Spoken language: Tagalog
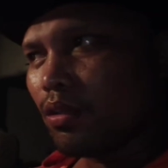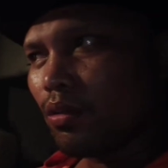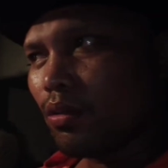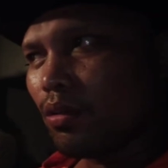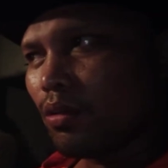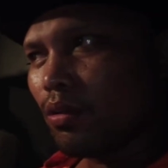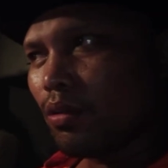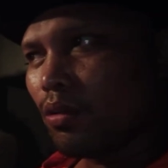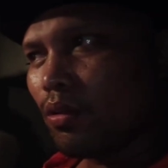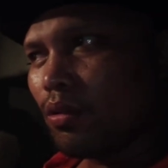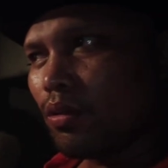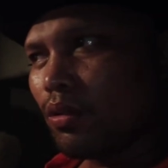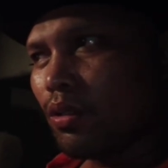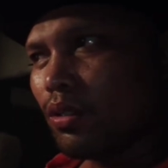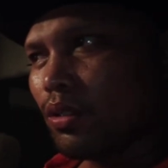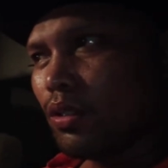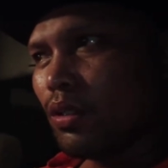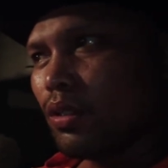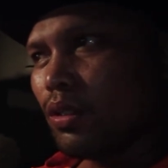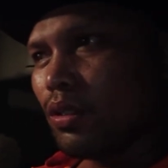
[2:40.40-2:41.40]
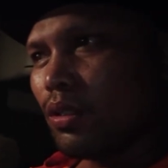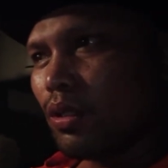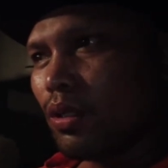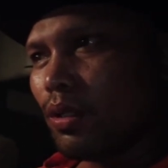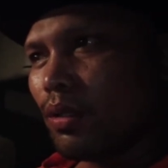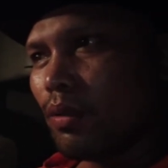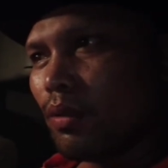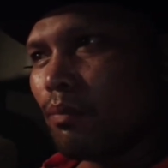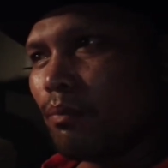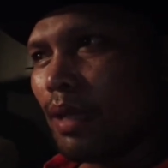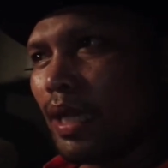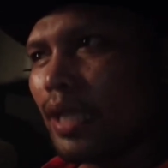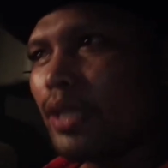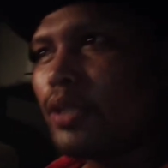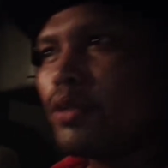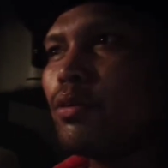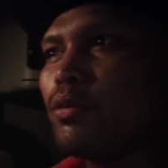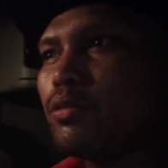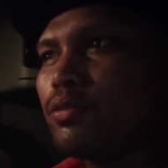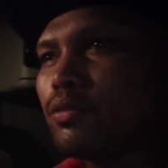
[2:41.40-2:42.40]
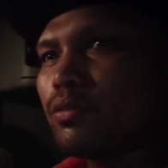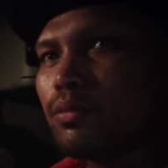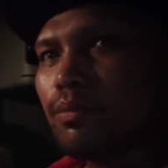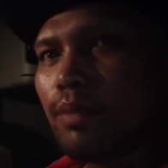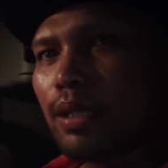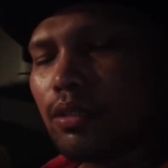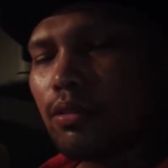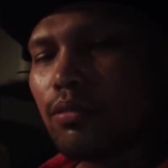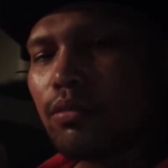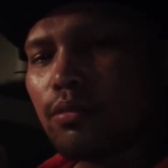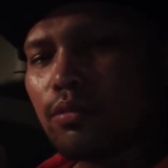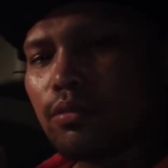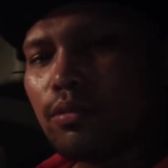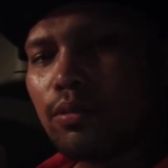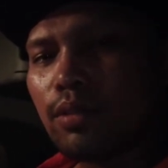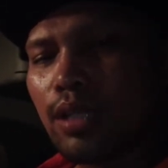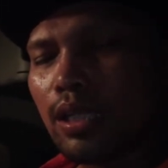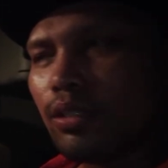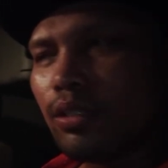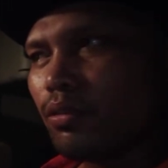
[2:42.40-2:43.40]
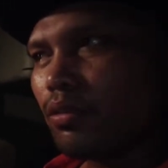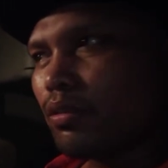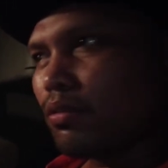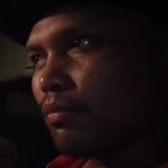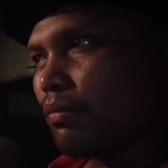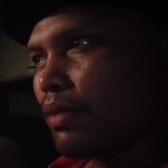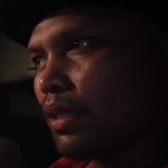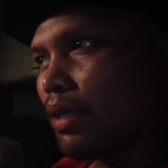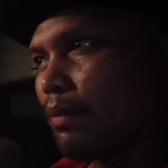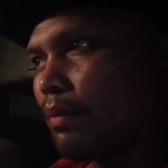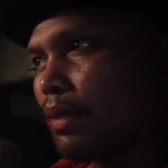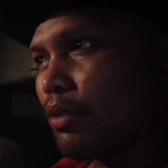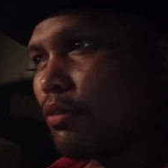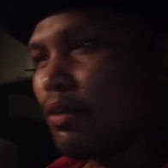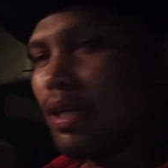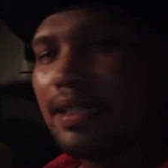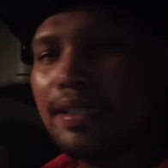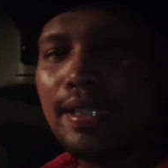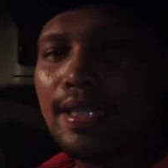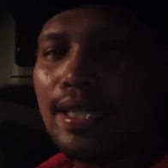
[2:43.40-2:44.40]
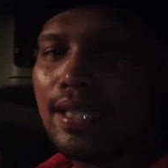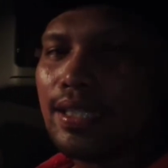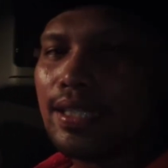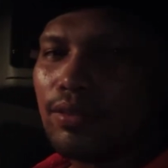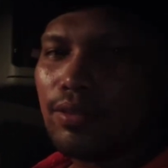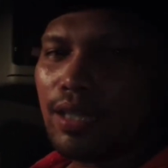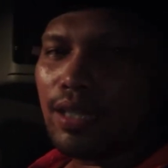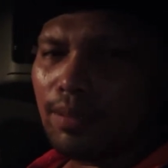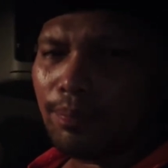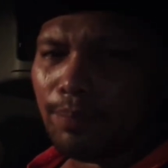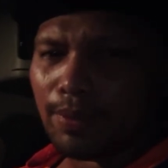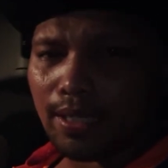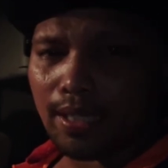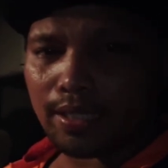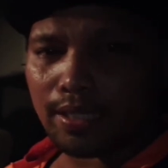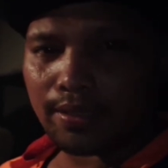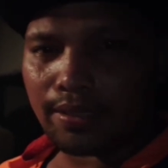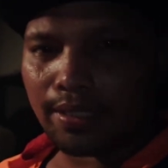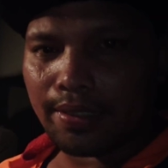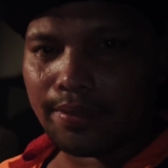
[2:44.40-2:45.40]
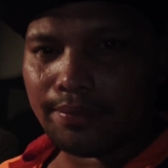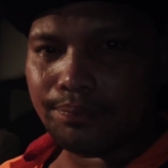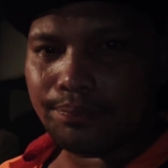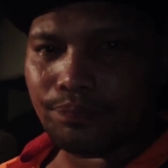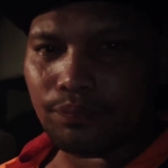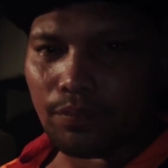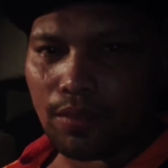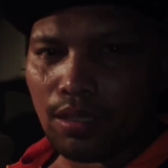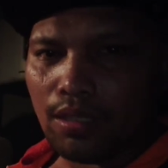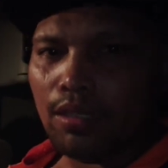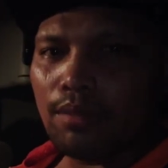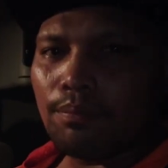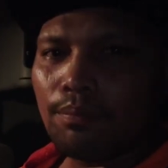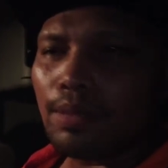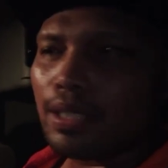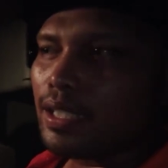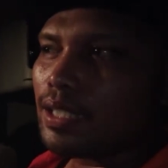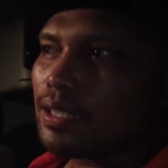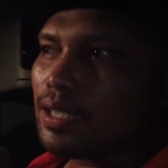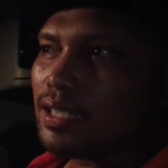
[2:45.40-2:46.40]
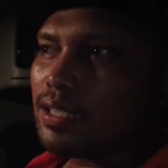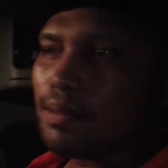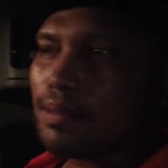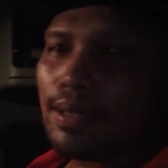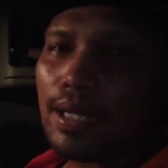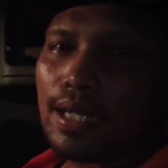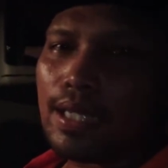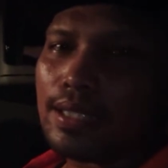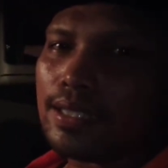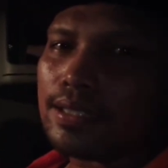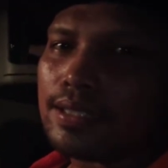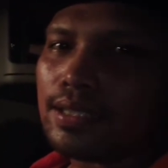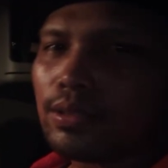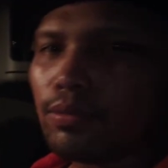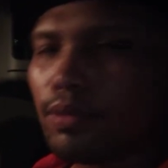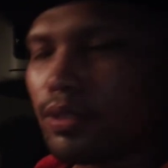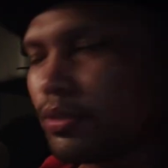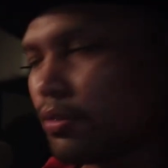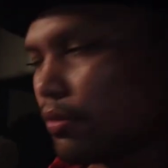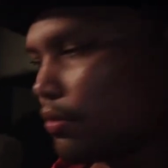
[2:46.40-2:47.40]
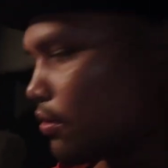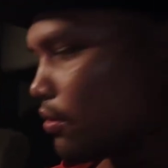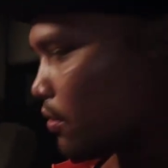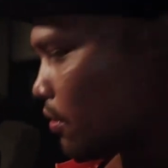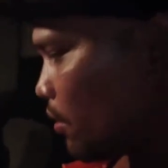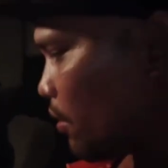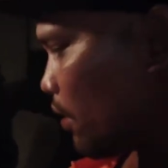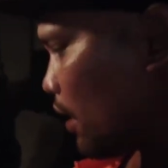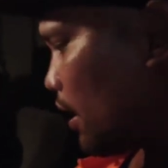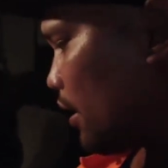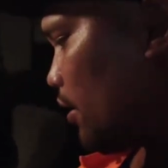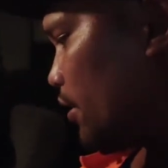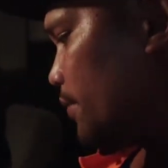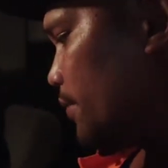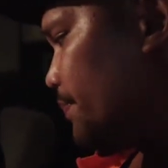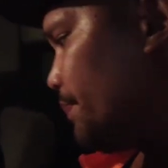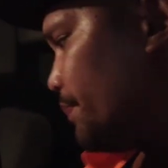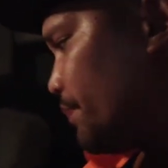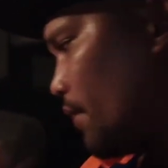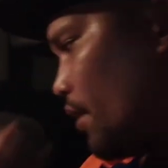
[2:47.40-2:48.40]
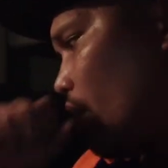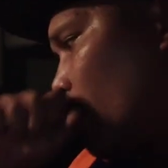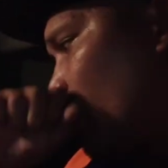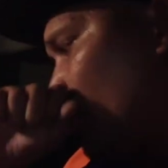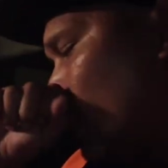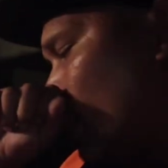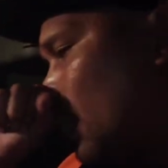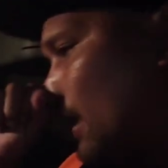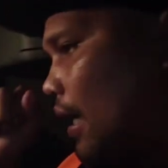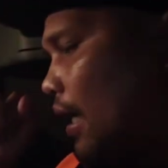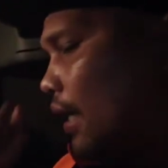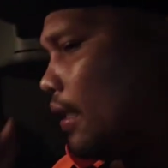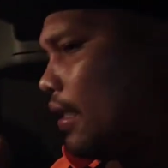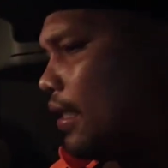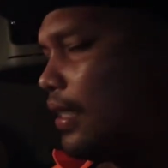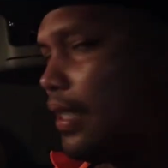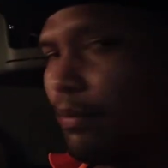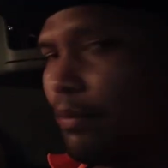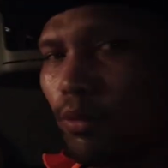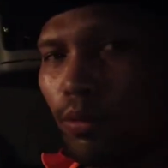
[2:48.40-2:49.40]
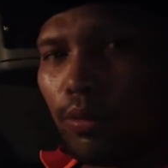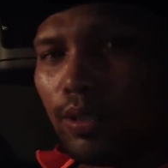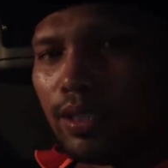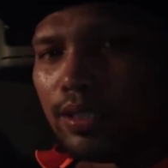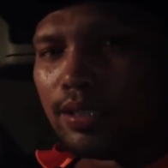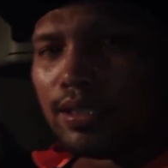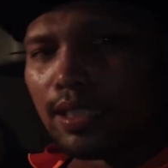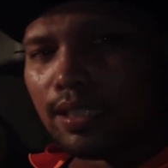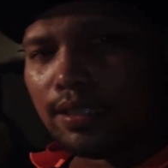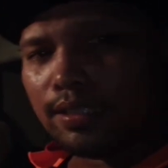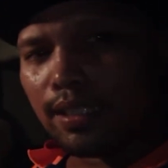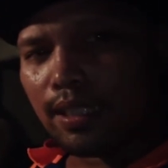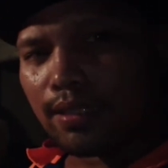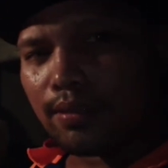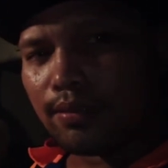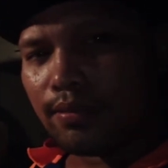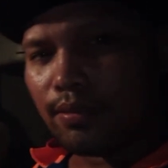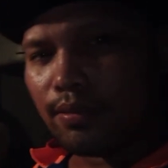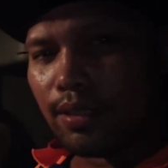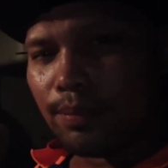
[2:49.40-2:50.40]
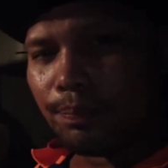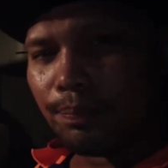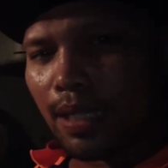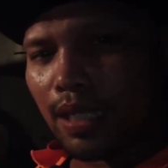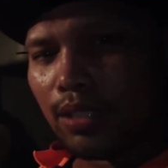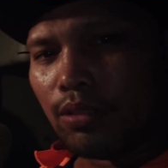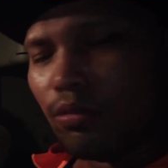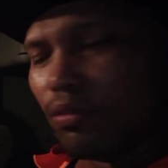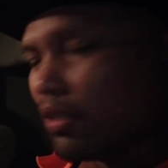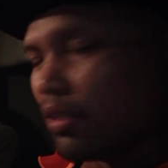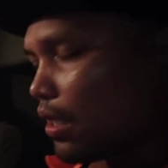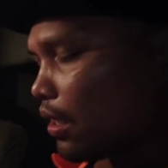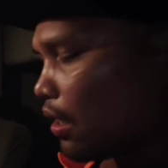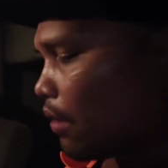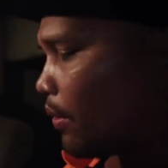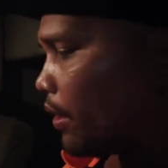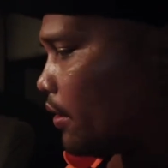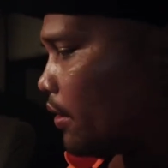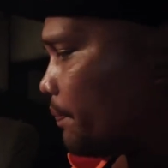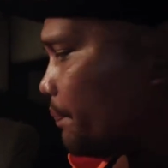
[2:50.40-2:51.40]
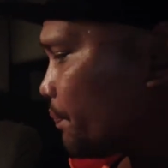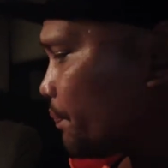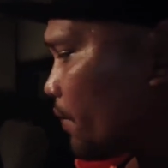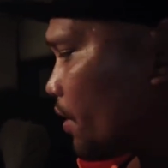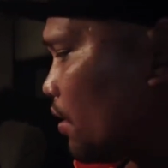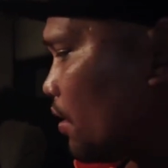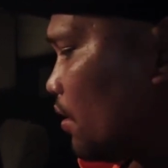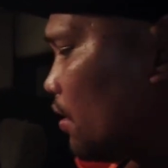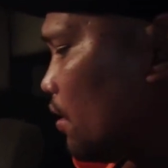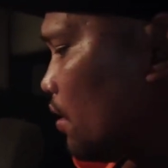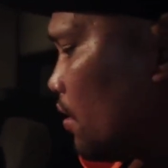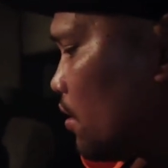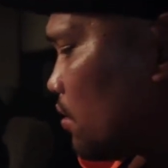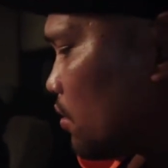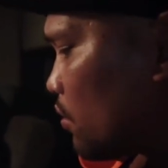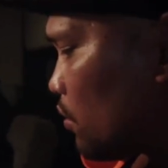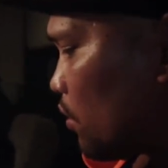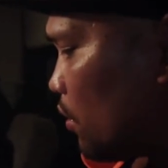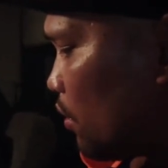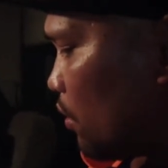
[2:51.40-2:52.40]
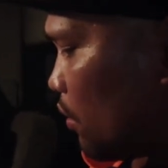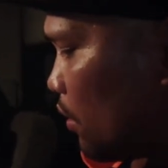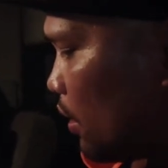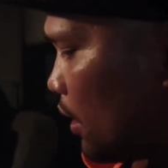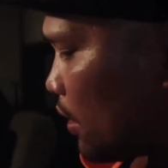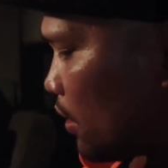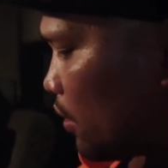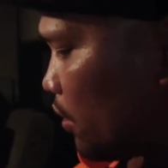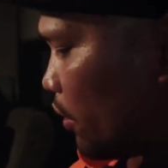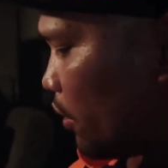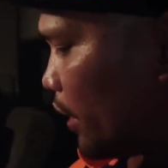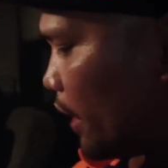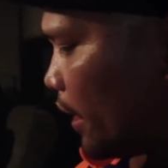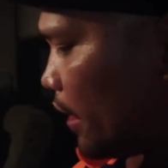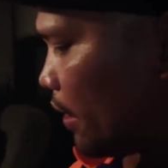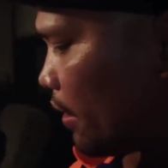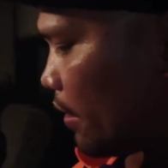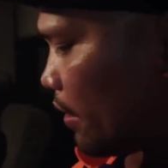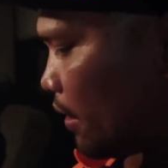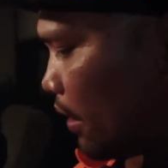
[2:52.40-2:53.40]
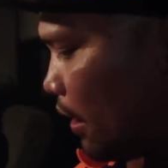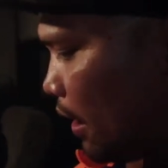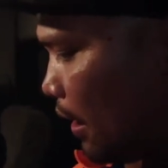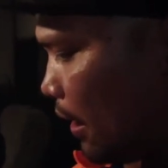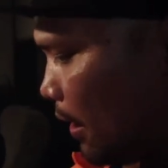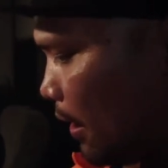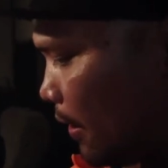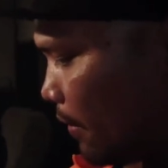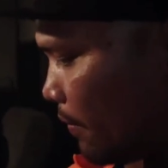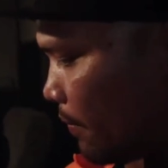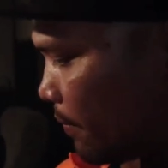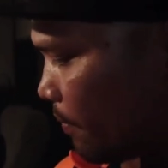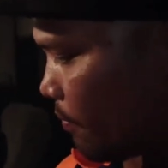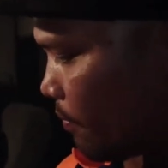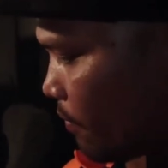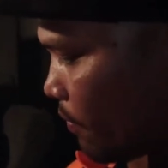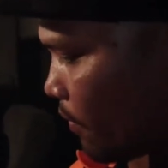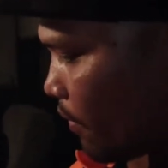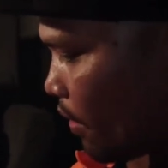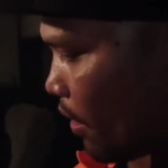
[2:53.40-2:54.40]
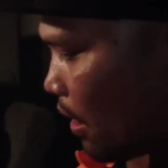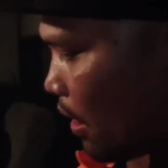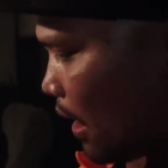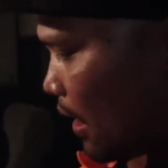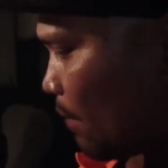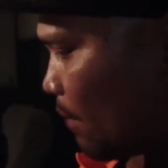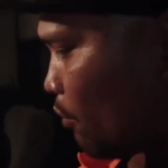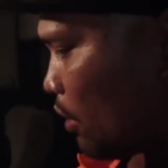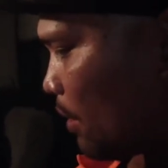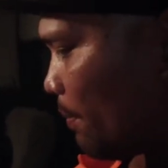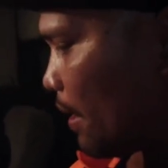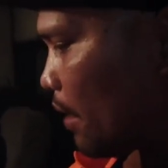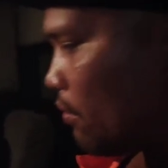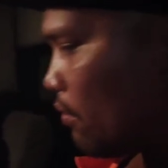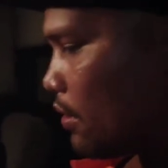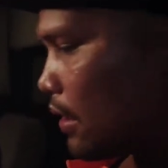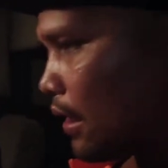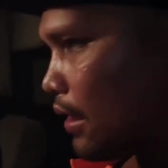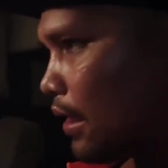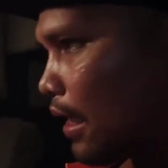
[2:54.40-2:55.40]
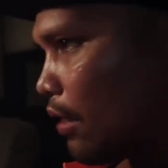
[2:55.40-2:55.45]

o mayroong mayroong ano mga mayroong idea na yung helper natin pagdating sa mga ganyan sitwasyon so ngayon ay uh, mo ko lang sa kanya kung paano kong gagawin So, ulit doy, uh, alam mo na ba kung saan